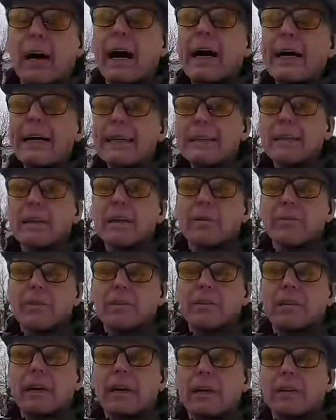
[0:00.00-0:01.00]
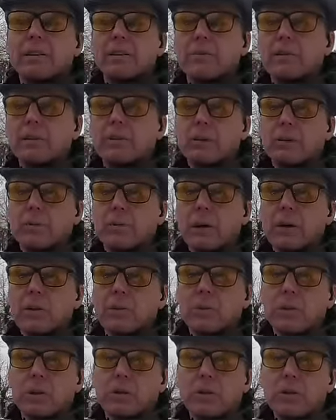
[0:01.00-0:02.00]
А это, как вы знаете, ведет
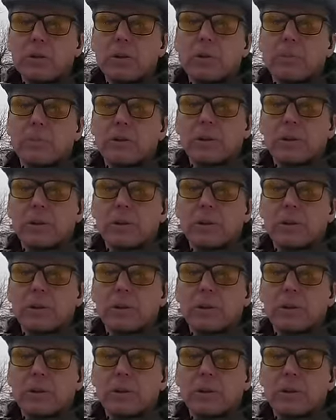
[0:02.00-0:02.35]
порой к очень